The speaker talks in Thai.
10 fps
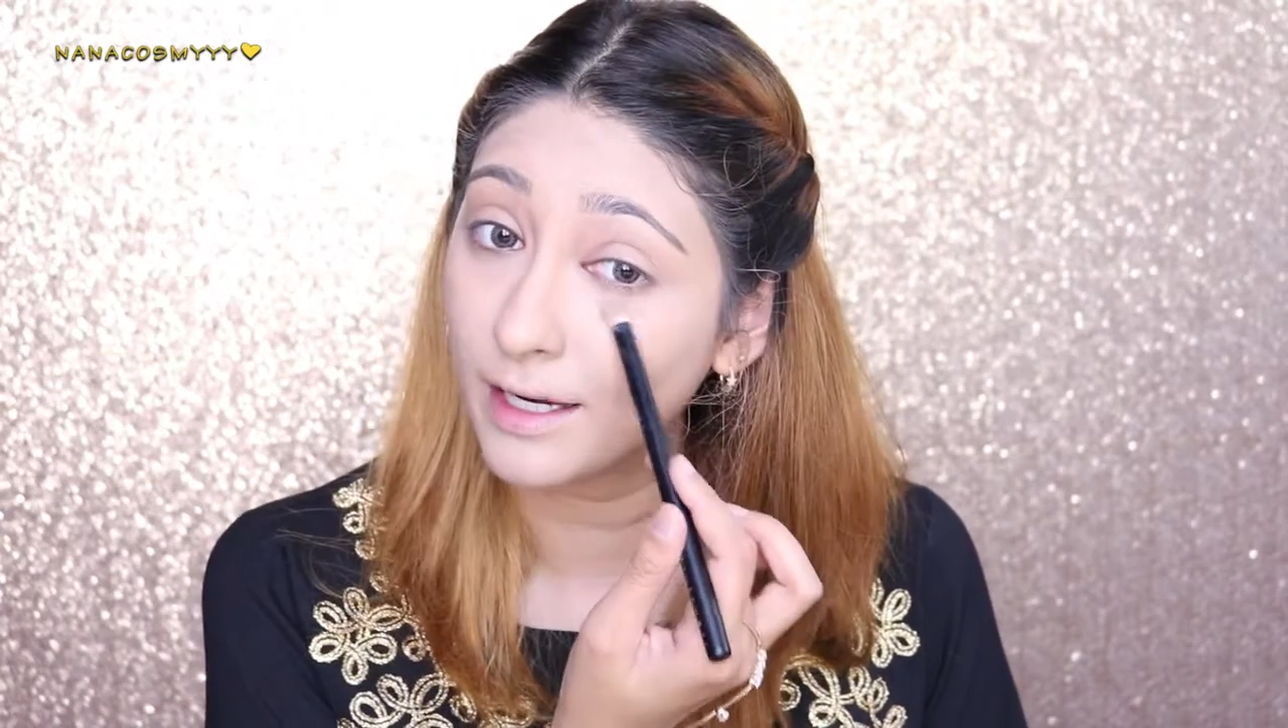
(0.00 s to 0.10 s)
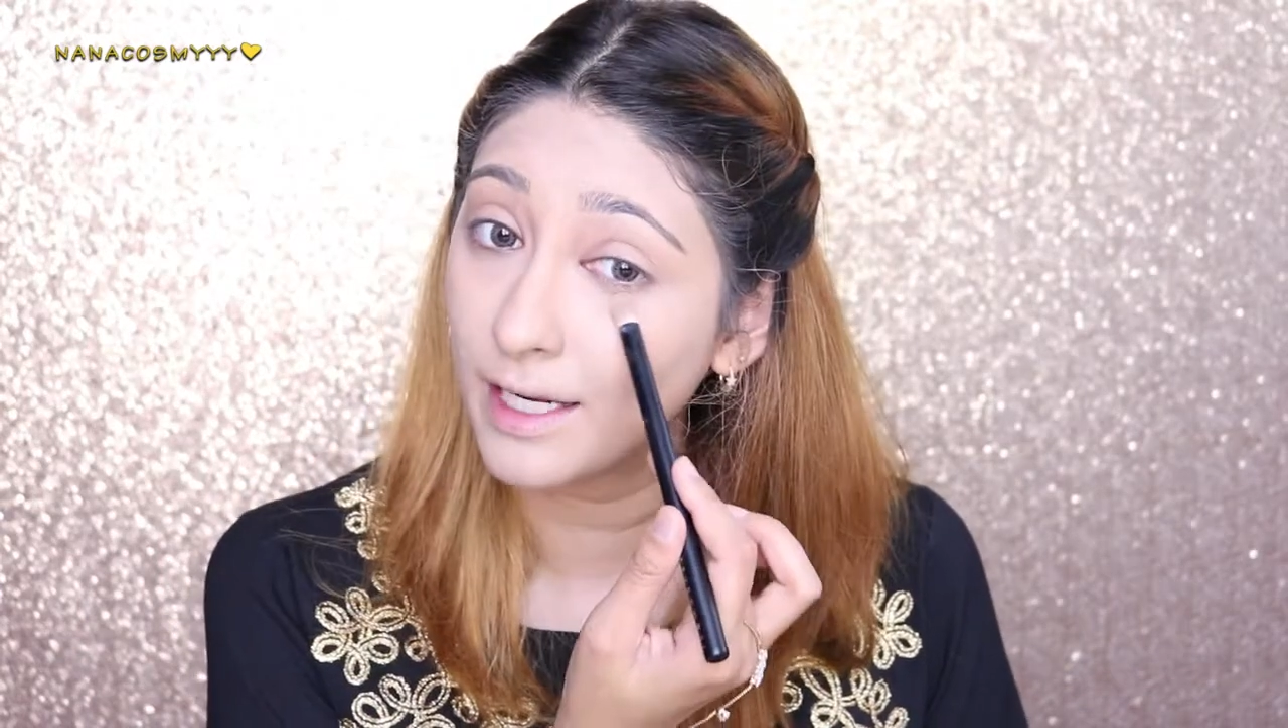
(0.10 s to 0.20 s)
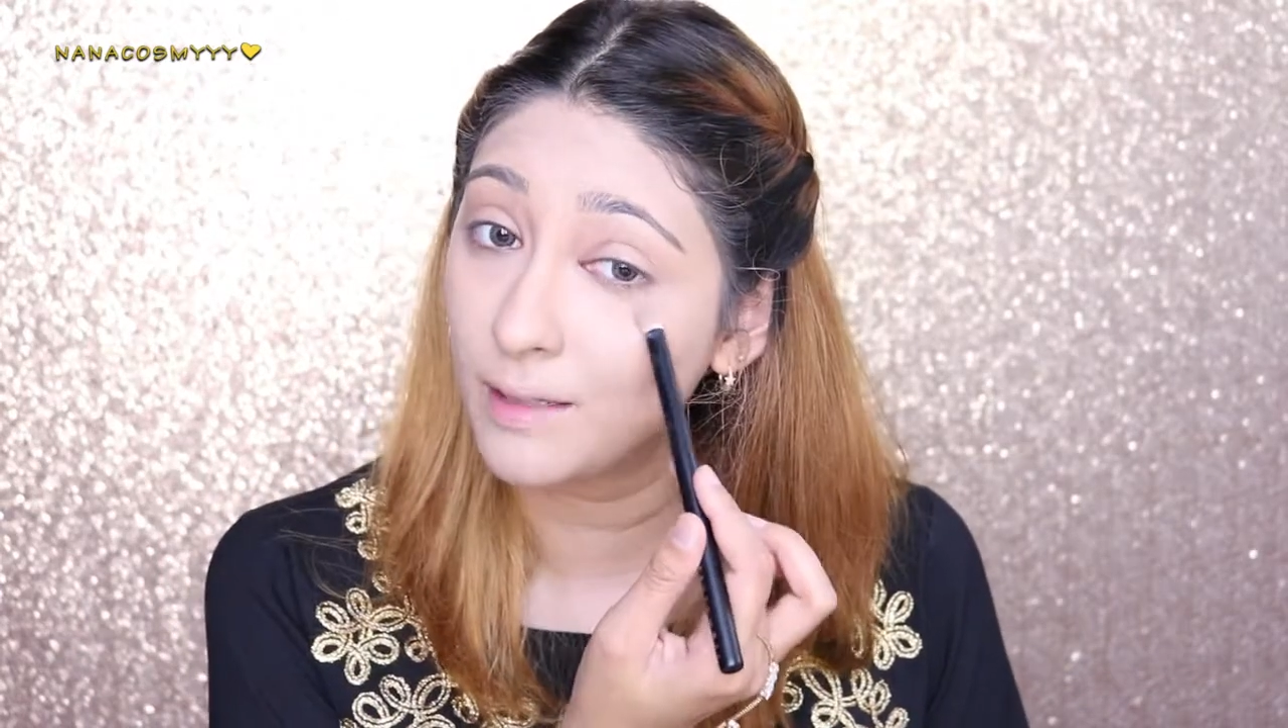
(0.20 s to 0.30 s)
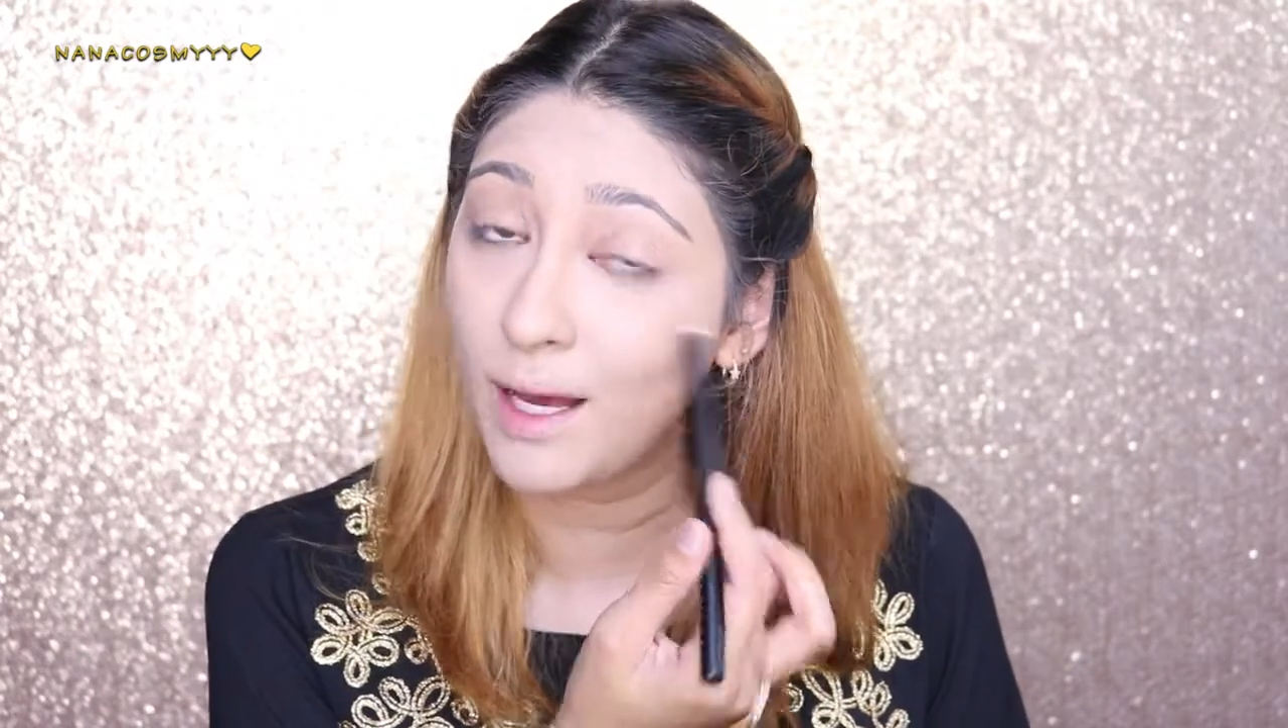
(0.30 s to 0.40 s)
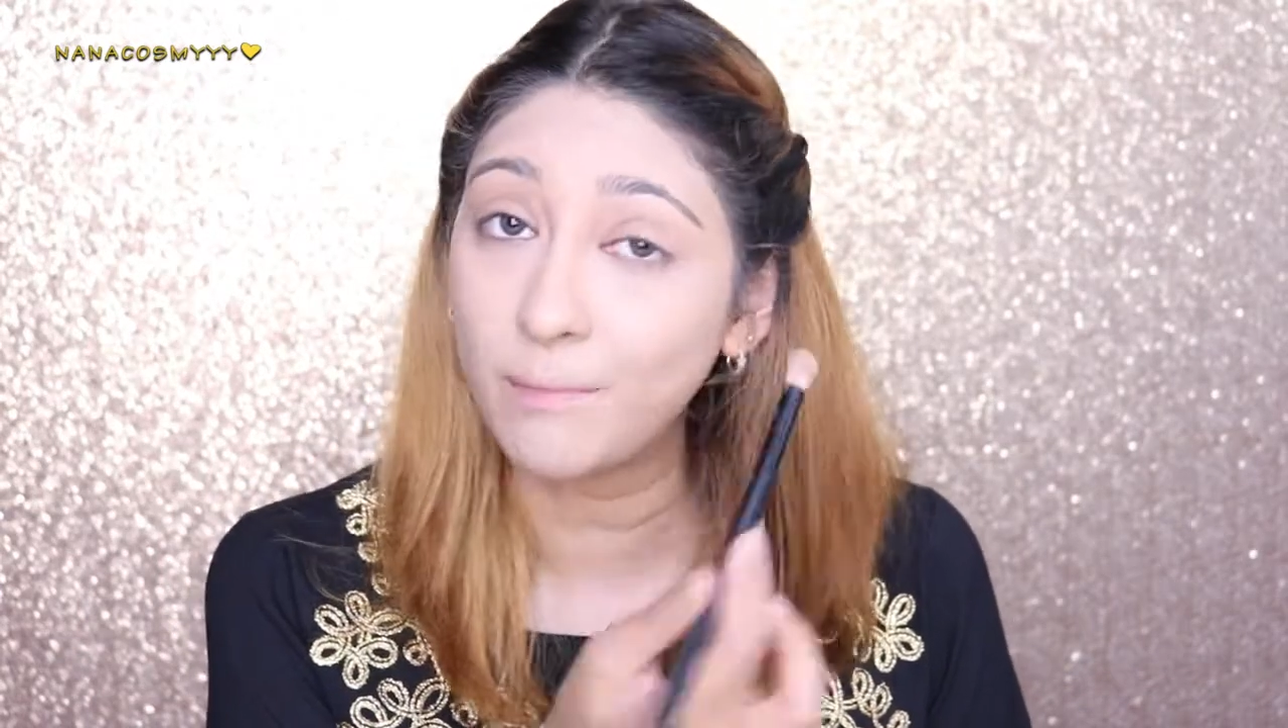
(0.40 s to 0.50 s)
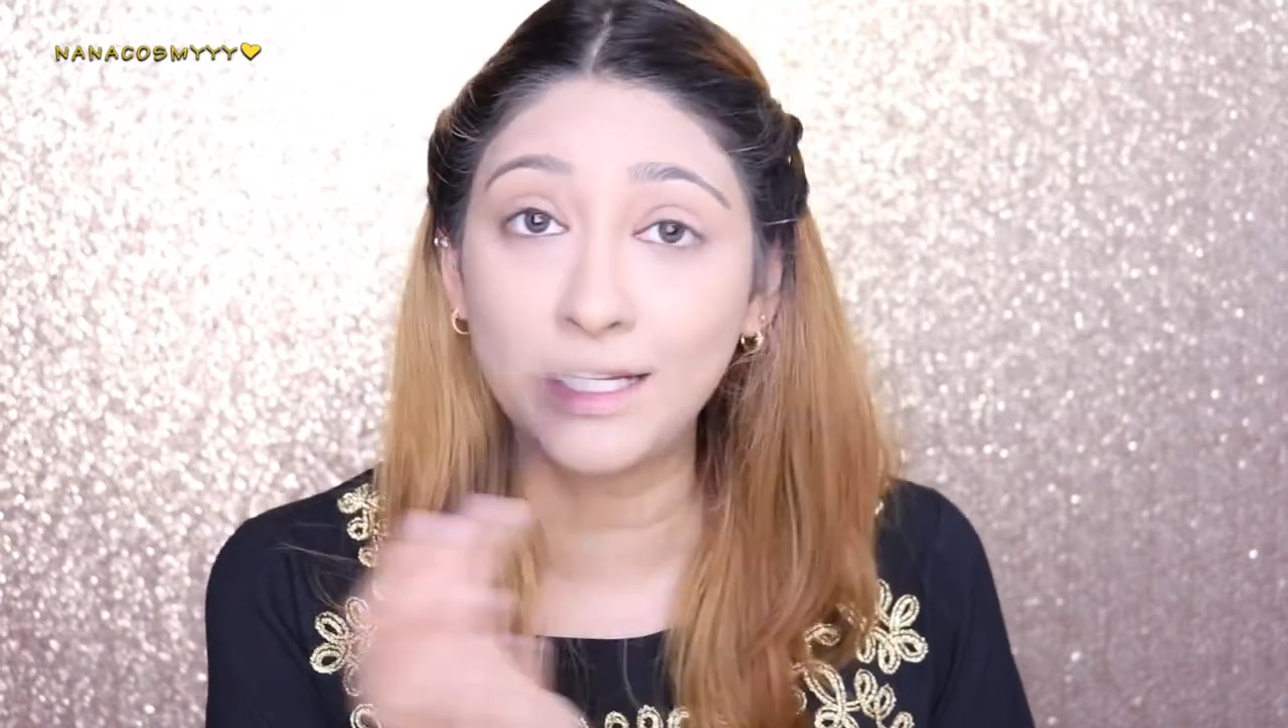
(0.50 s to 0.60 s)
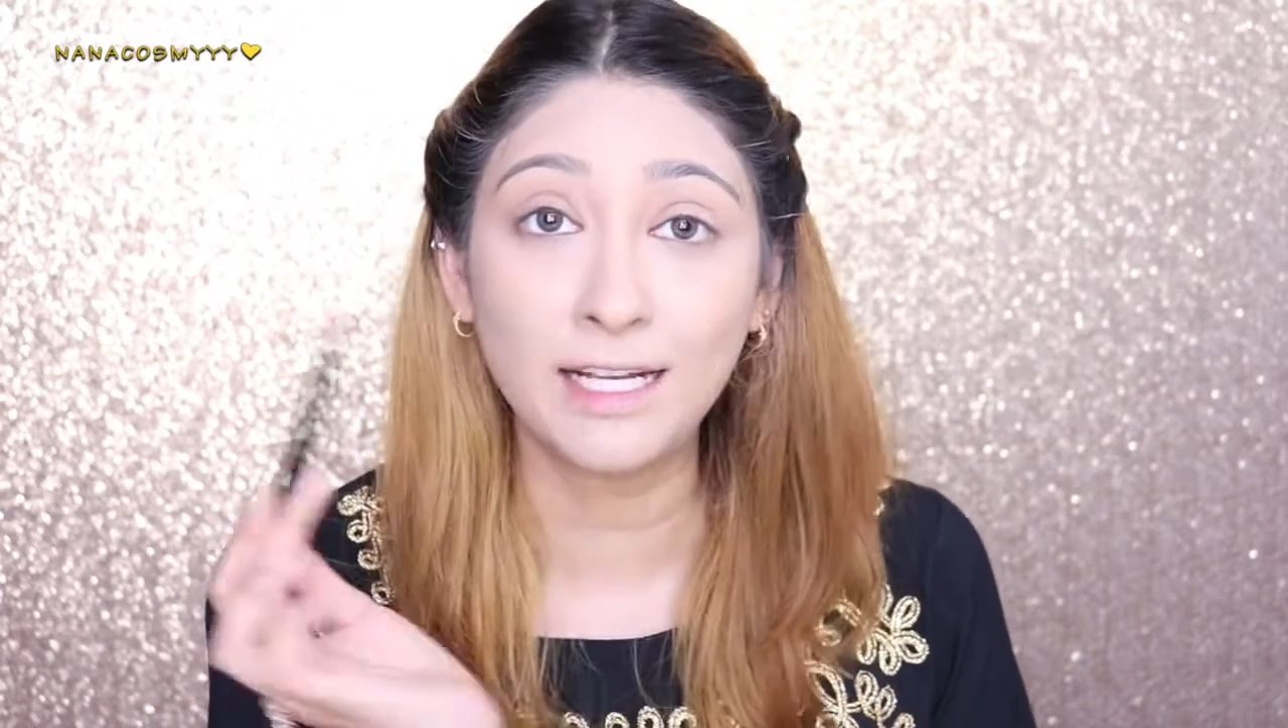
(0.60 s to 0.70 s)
ก ๆ ได้แบบ